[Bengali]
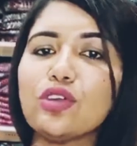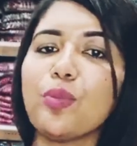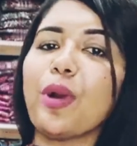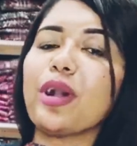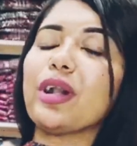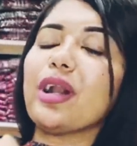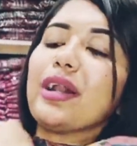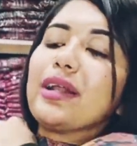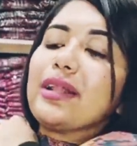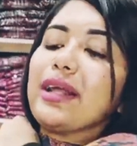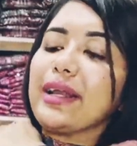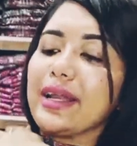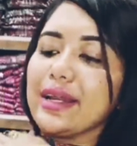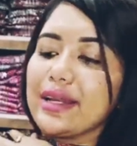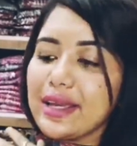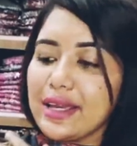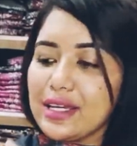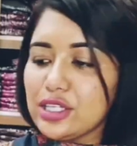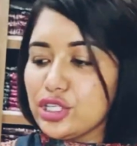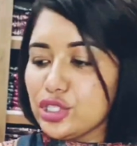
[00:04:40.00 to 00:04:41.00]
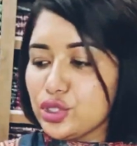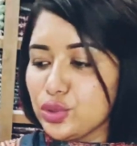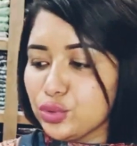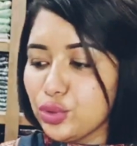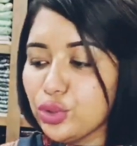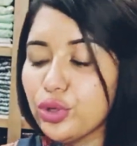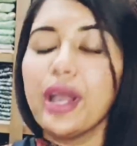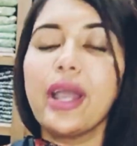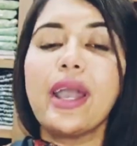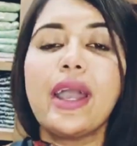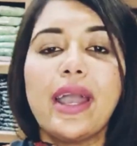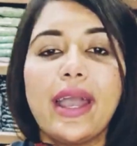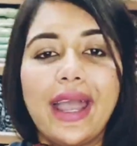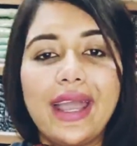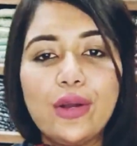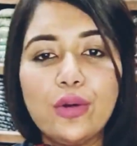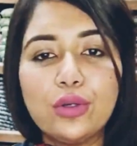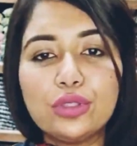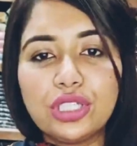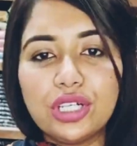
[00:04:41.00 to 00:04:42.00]
দোপাট্টাটা দেখেন কি যে সুন্দর
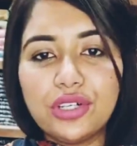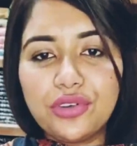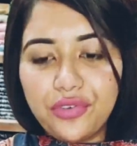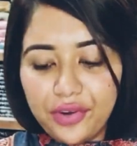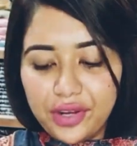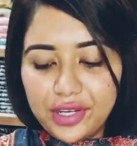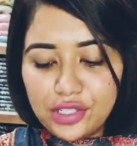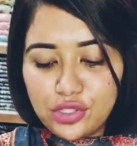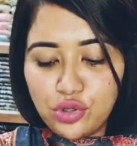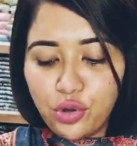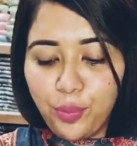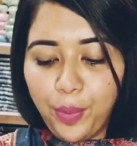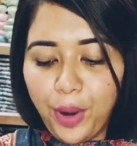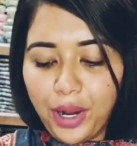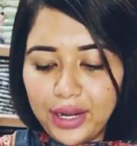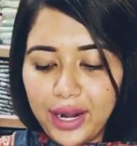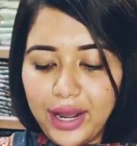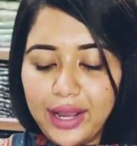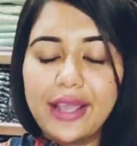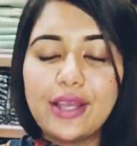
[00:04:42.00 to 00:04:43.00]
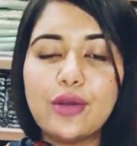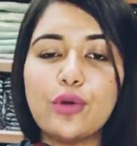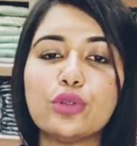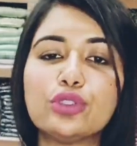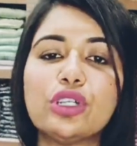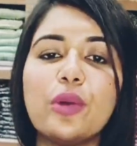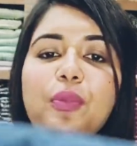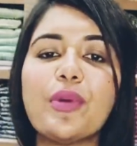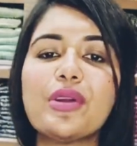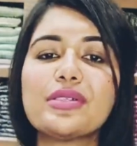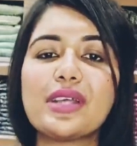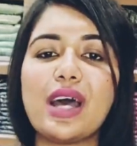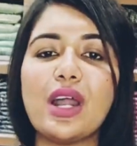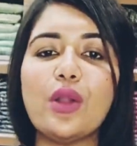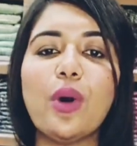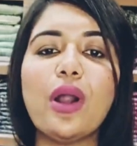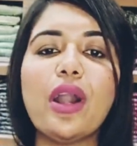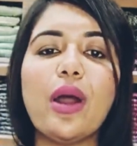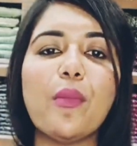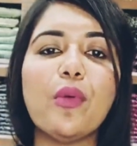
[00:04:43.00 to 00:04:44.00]
এই হচ্ছে ড্রেস দোপাট্টা এই হচ্ছে আপনার
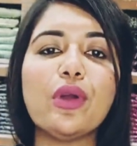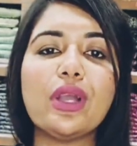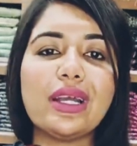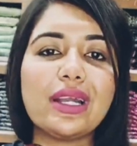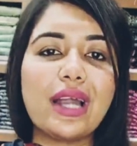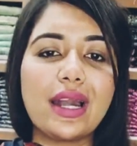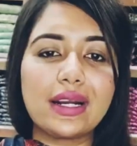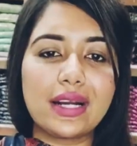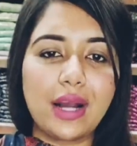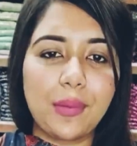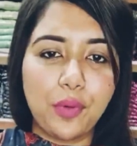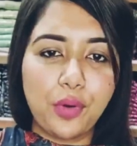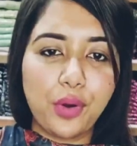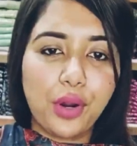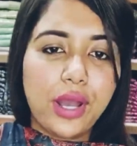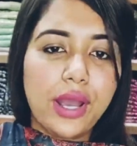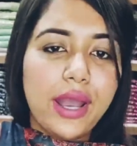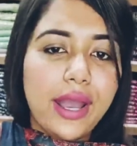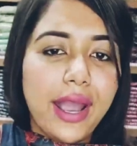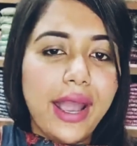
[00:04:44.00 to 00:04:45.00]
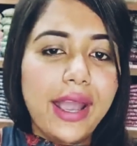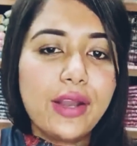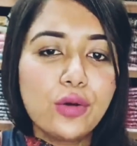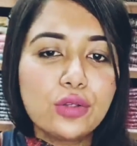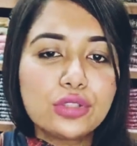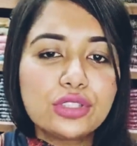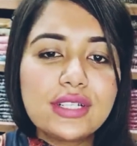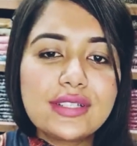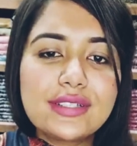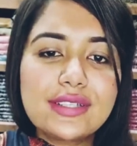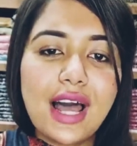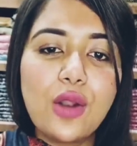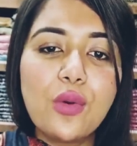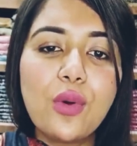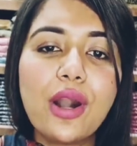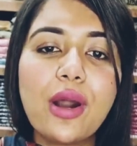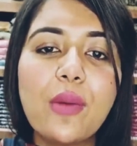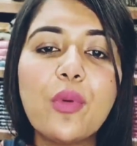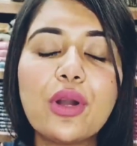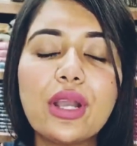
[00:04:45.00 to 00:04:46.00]
সালোয়ার এবং ইনারের কাপড় এই হচ্ছে
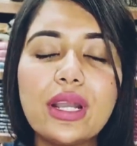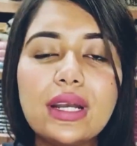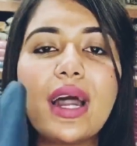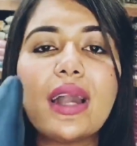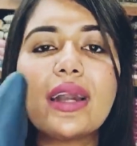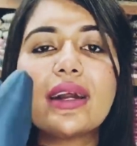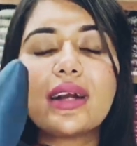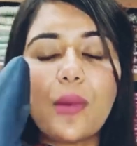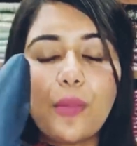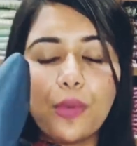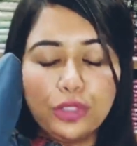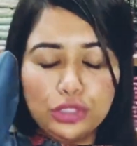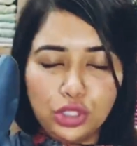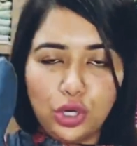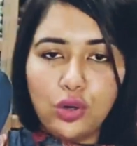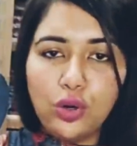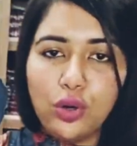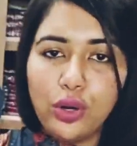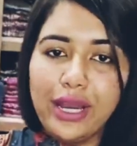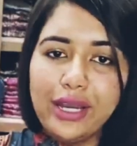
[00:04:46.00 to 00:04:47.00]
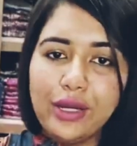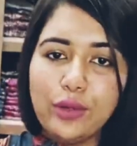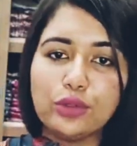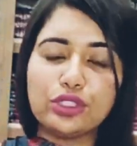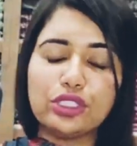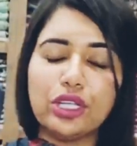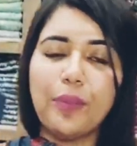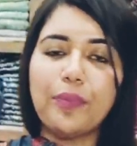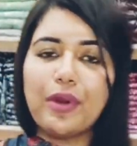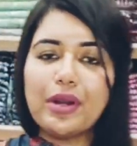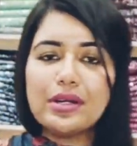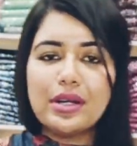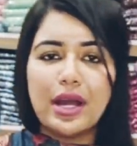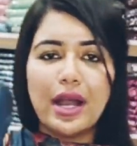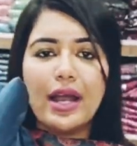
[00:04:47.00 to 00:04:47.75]
সালোয়ার এবং ইনারের কাপড় সহ এই হচ্ছে আপনার